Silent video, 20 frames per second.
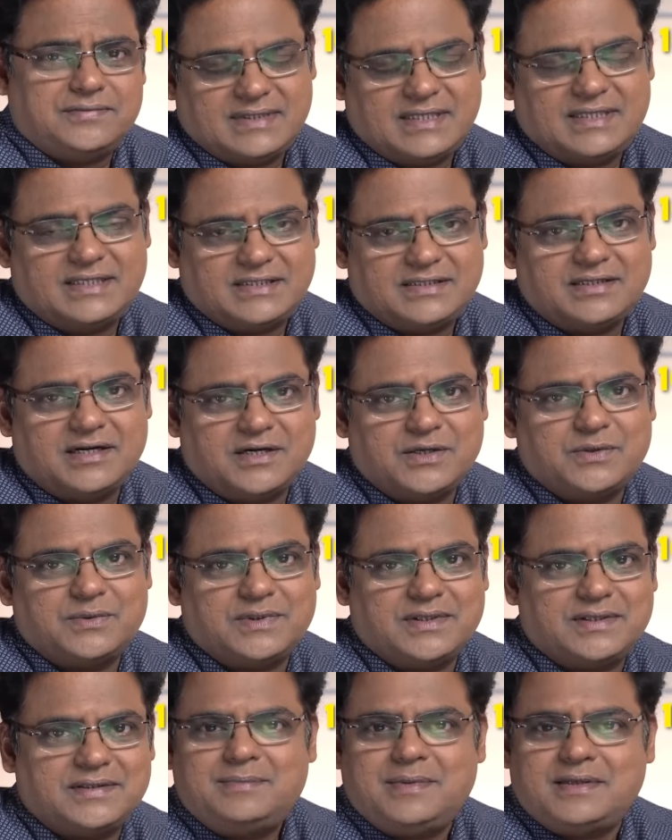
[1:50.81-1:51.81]
தட் இஸ் டர்ன்
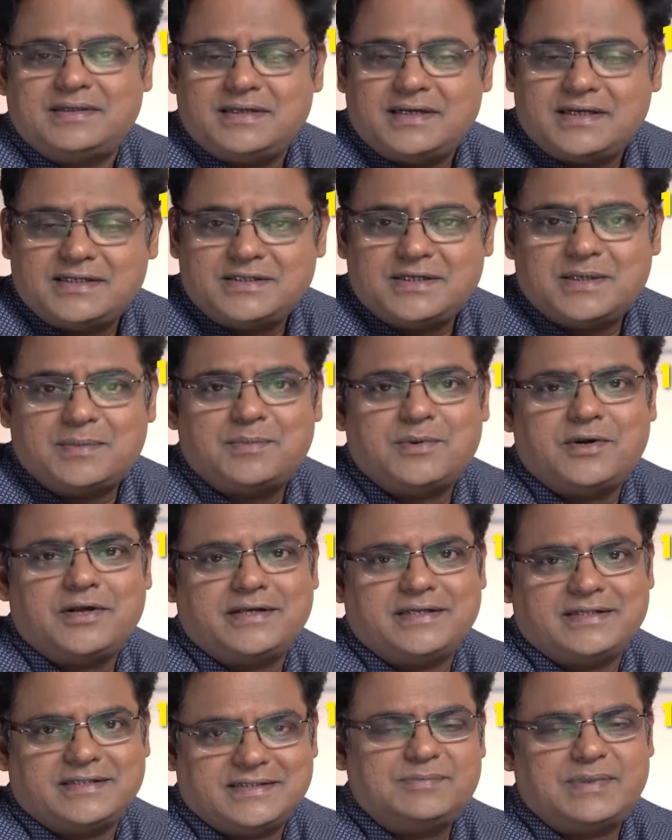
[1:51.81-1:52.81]
ஓவர் பத்து லட்சம்
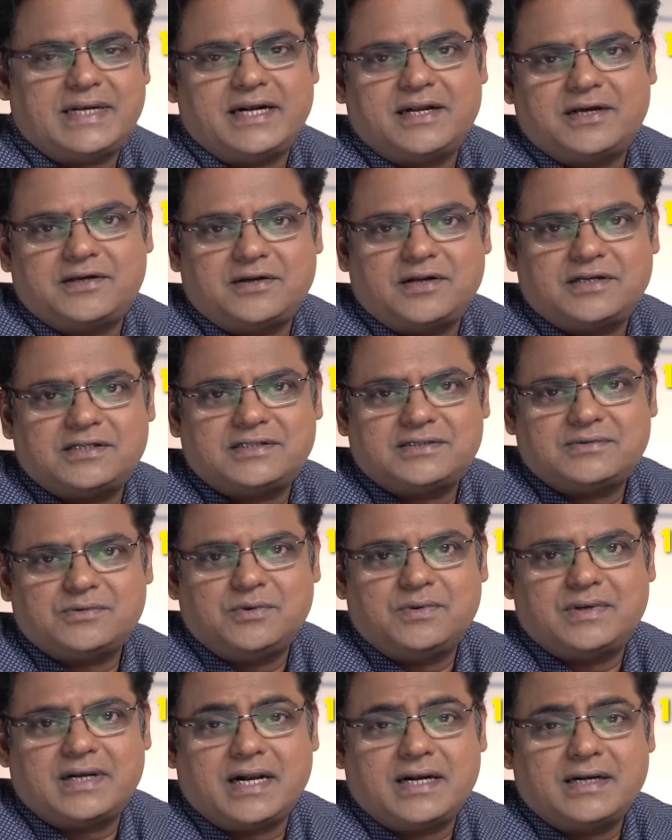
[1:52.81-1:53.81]
எம்ப்ளாயிஸ் ஸ்ப்ரெட் அக்ராஸ்
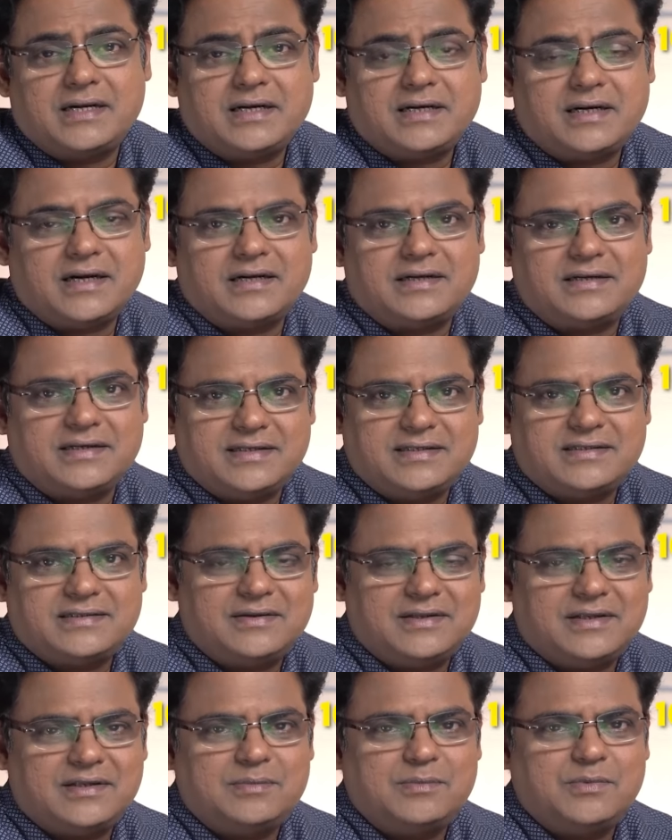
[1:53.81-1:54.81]
ஓவர் ஹண்ட்ரட் கண்ட்ரீஸ்
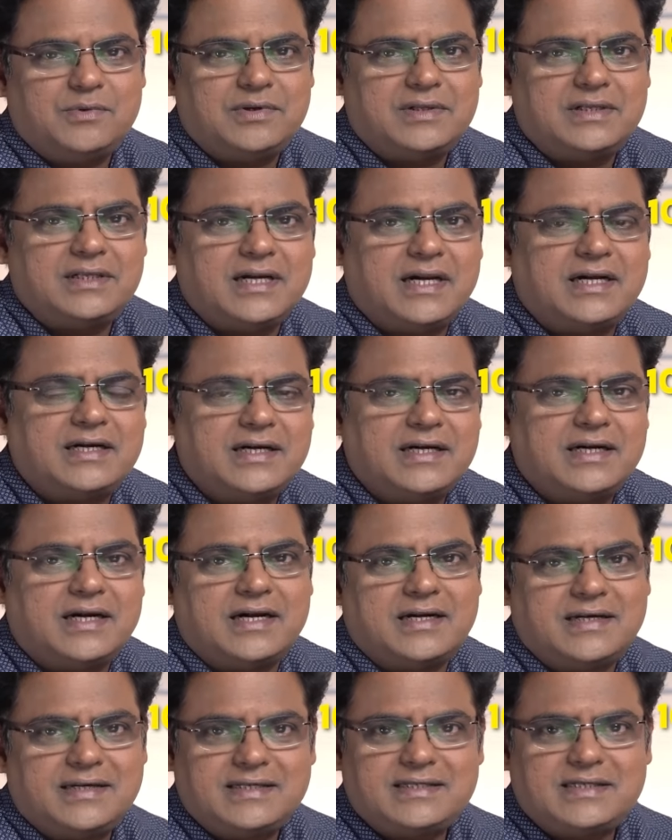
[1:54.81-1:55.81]
அதாவது மோர் தென் ஹண்ட்ரட்
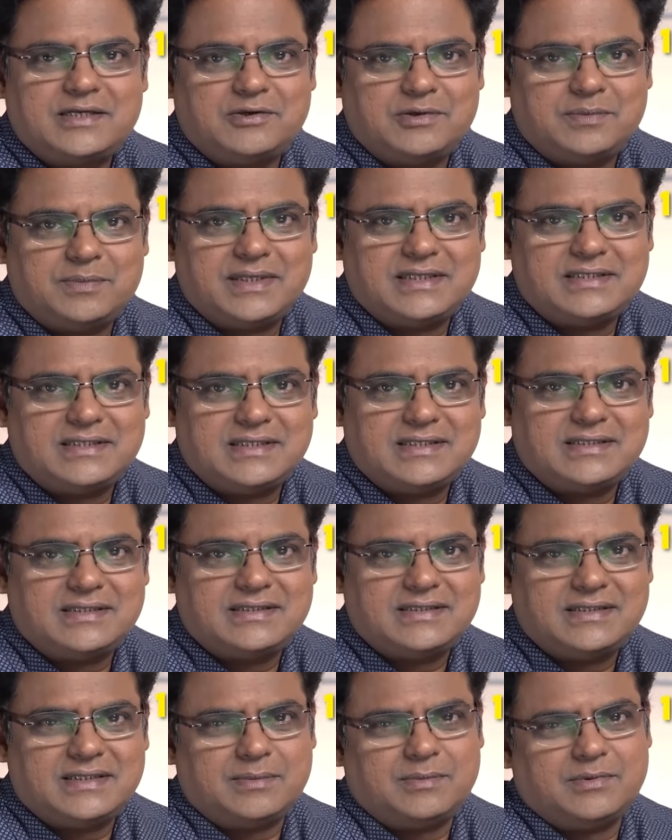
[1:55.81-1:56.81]
கண்ட்ரீஸில் ஒரு ப்ரெசன்ஸ்
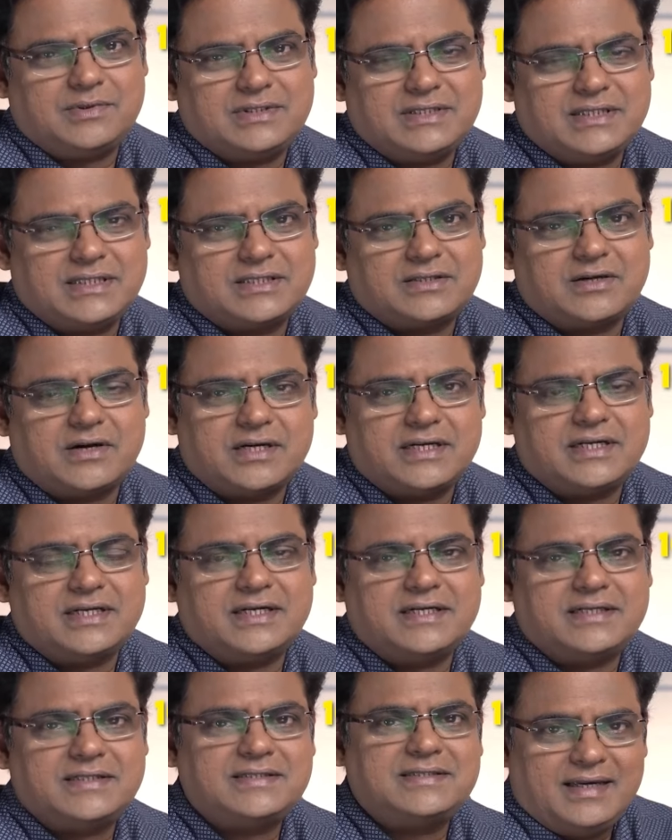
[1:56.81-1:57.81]
இன் அபவுட் சிக்ஸ்
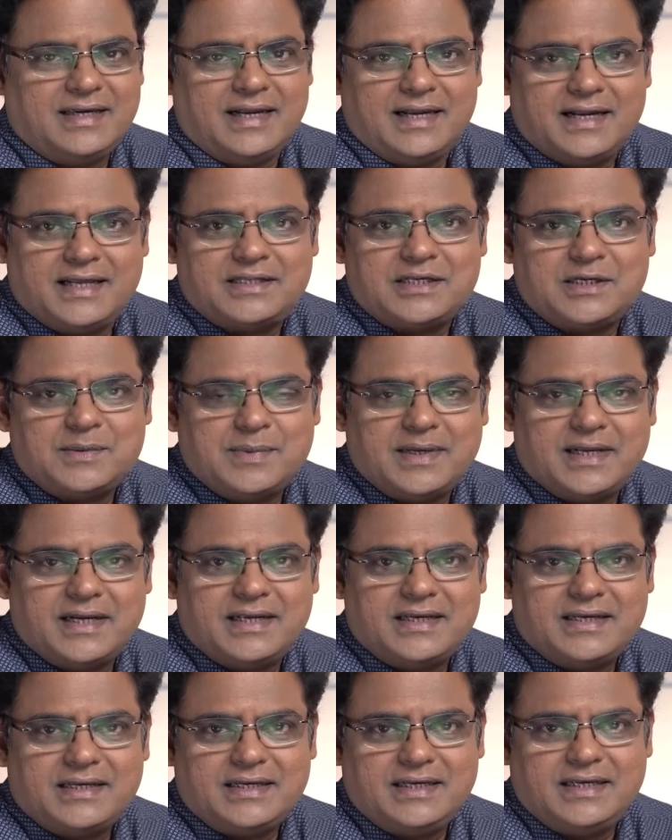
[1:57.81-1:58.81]
கான்டினென்ட்ஸ் எல்லாத்துக்கும் மேலே